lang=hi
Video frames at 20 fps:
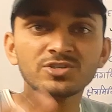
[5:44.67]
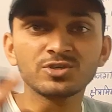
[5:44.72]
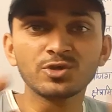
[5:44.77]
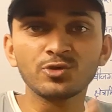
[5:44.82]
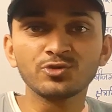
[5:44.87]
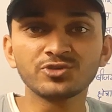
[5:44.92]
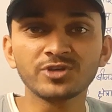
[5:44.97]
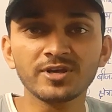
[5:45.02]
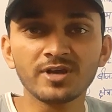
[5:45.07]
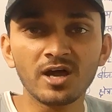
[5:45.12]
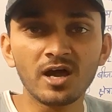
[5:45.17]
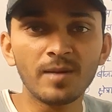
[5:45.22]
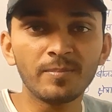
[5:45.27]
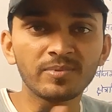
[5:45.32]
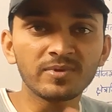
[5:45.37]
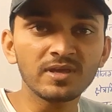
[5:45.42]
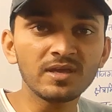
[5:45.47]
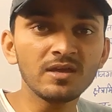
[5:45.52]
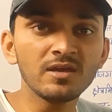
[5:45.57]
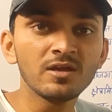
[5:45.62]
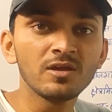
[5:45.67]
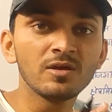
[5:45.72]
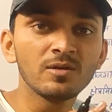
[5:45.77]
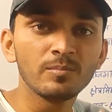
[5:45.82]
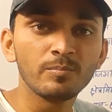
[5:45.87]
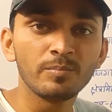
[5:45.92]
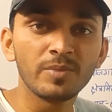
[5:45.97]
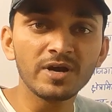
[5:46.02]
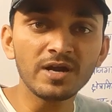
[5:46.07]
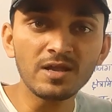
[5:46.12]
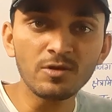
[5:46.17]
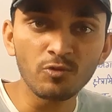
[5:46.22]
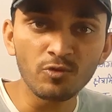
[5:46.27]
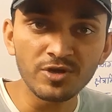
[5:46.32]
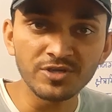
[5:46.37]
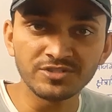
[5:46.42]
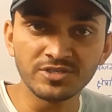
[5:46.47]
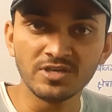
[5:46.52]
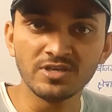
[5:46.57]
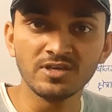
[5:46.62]
20 क्वेश्चन आपके बने
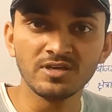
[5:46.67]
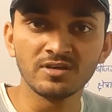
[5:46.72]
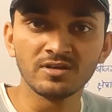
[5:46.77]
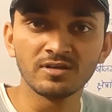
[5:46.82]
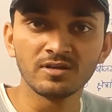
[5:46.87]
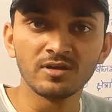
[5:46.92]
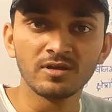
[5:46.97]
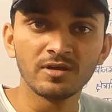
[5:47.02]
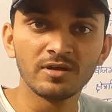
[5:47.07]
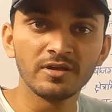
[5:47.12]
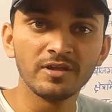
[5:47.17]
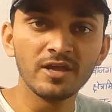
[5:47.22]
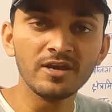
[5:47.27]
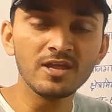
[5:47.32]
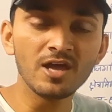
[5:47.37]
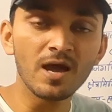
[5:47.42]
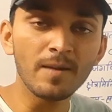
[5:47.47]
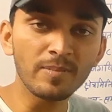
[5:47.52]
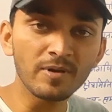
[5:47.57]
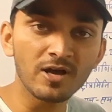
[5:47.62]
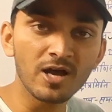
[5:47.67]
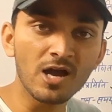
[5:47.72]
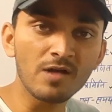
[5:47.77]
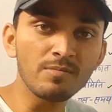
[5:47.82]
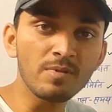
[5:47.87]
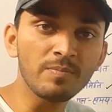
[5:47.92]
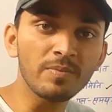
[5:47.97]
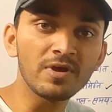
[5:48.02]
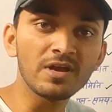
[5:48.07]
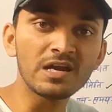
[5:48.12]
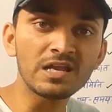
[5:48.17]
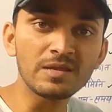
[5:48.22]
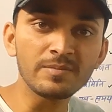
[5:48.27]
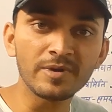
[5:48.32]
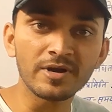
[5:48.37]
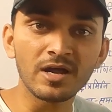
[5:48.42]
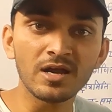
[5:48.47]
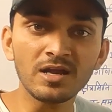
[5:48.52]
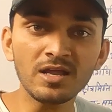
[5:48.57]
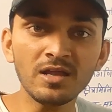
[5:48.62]
होने चाहिए यानी आप घर में पहले
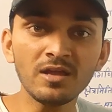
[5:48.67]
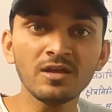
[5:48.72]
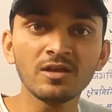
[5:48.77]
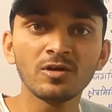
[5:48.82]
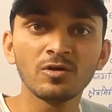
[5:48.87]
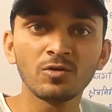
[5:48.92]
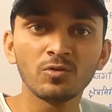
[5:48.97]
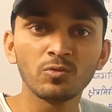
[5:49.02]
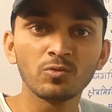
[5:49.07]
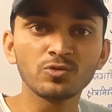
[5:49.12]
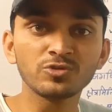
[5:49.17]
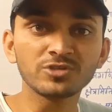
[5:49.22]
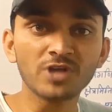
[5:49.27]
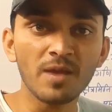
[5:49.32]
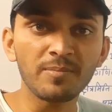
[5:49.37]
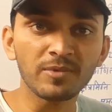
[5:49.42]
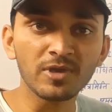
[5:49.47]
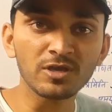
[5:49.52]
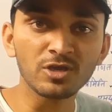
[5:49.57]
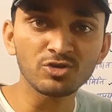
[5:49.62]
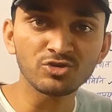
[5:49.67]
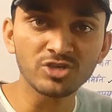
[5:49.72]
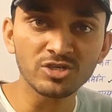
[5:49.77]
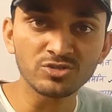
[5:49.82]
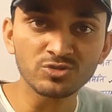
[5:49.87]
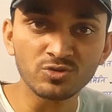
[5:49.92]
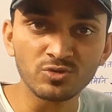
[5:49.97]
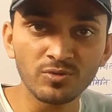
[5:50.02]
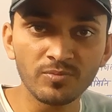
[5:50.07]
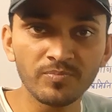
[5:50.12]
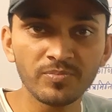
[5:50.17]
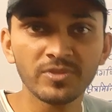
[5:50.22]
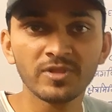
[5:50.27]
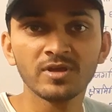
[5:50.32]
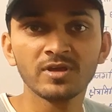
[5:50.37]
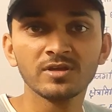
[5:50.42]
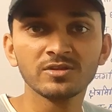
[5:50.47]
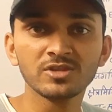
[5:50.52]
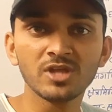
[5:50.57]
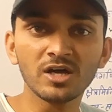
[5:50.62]
ही बना लें उस टाइप के क्वेश्चंस को
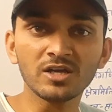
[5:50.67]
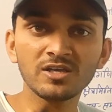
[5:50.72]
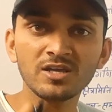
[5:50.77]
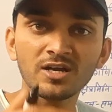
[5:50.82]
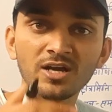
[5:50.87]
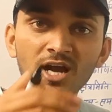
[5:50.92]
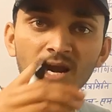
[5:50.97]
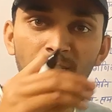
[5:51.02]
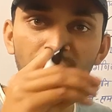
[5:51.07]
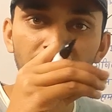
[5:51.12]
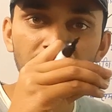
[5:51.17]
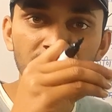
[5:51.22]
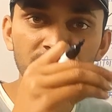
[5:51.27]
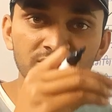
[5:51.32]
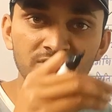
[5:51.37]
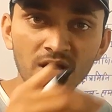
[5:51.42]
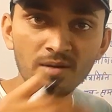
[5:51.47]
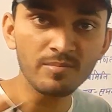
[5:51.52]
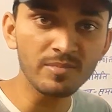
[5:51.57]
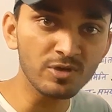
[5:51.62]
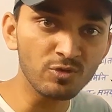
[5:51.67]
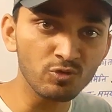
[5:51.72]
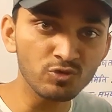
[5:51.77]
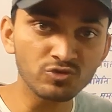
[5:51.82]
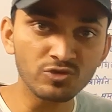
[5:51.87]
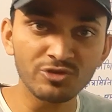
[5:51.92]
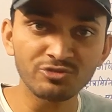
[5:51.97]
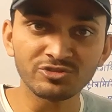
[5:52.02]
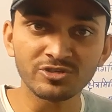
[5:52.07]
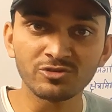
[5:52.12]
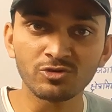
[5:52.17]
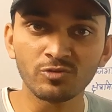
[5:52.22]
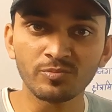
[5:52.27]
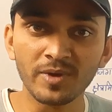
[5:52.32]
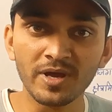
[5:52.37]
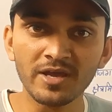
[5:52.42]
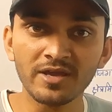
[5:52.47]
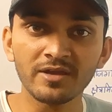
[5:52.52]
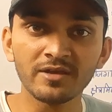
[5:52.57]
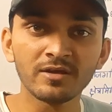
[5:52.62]
ताकि अगर आप एग्ज़ाम में उस क्वेश्चन को
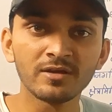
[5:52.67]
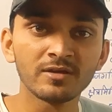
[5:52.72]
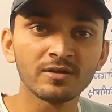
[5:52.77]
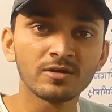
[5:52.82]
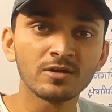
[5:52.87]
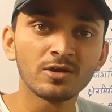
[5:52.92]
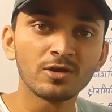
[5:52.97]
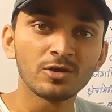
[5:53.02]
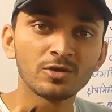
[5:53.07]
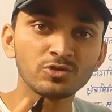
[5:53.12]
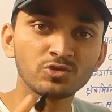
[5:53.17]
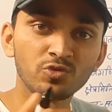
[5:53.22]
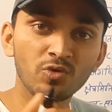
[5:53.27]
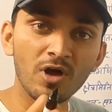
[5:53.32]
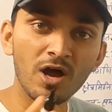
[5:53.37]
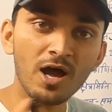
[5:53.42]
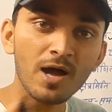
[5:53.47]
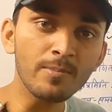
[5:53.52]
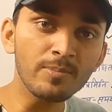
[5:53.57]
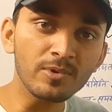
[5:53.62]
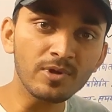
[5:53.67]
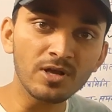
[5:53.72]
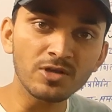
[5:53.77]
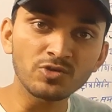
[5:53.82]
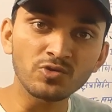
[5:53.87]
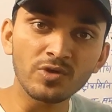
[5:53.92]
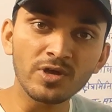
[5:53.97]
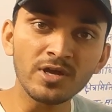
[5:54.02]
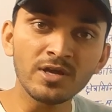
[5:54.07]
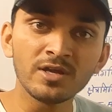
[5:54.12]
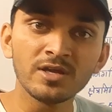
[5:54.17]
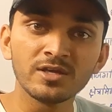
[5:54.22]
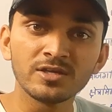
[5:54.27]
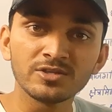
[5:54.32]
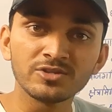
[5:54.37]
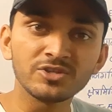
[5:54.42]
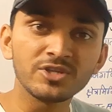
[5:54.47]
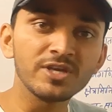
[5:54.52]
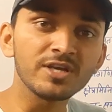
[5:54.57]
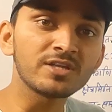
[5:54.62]
पाएँ तो आपका जो है
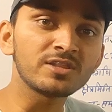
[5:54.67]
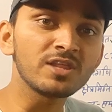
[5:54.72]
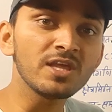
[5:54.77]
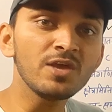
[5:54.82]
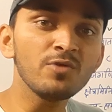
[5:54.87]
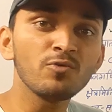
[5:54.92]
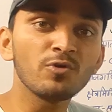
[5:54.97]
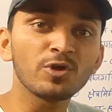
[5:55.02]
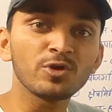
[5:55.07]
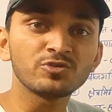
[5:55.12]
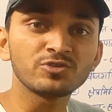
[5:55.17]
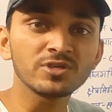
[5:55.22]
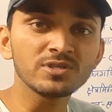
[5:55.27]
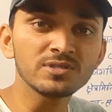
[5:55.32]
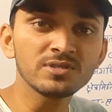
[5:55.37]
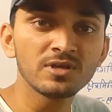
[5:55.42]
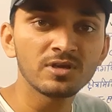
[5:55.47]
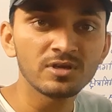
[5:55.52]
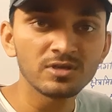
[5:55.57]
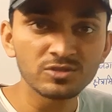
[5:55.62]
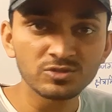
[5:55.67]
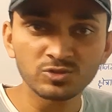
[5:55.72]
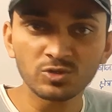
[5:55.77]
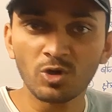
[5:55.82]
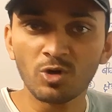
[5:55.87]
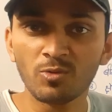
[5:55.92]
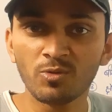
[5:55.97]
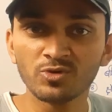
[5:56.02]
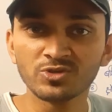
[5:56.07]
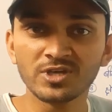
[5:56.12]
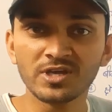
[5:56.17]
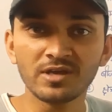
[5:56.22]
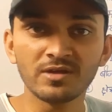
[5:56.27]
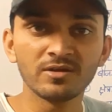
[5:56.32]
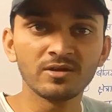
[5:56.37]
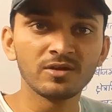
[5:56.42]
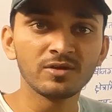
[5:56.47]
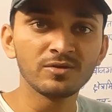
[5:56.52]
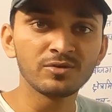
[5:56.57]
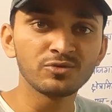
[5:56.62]
देखते ही वो क्वेश्चन सॉल्व हो
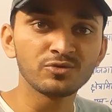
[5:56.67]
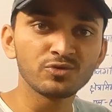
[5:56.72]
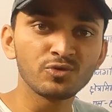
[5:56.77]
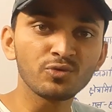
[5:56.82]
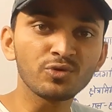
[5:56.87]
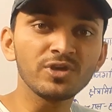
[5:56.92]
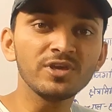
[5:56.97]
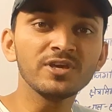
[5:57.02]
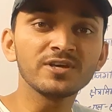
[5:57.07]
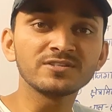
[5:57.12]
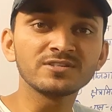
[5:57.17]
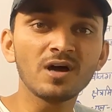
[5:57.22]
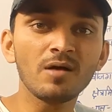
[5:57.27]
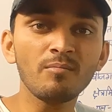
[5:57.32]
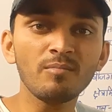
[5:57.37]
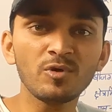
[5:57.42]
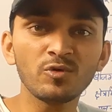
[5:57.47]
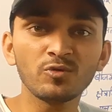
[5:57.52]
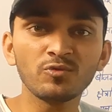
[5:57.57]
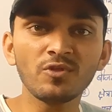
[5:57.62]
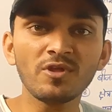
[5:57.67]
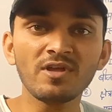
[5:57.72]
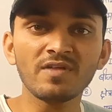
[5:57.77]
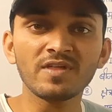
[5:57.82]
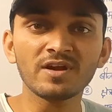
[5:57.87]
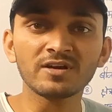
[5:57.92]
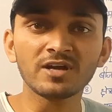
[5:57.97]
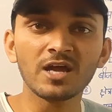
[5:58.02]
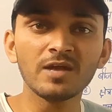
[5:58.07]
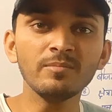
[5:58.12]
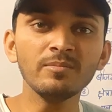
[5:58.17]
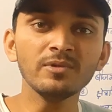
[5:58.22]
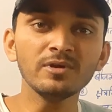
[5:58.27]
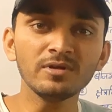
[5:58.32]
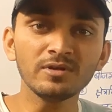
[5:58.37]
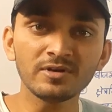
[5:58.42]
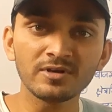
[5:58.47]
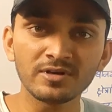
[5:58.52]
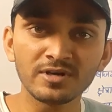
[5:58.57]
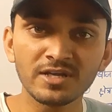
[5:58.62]
जाए क्योंकि एग्ज़ाम में उतना ज़्यादा टाइम
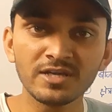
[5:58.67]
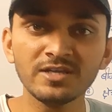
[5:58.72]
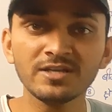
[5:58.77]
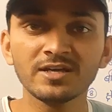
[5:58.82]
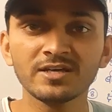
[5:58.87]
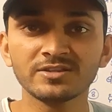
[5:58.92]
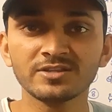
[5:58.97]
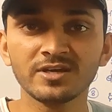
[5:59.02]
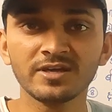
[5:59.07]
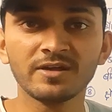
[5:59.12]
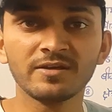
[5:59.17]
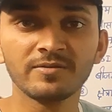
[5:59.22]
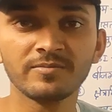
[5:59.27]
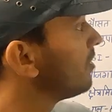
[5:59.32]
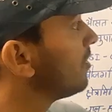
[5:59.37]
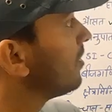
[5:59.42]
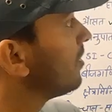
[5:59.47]
नहीं रहता है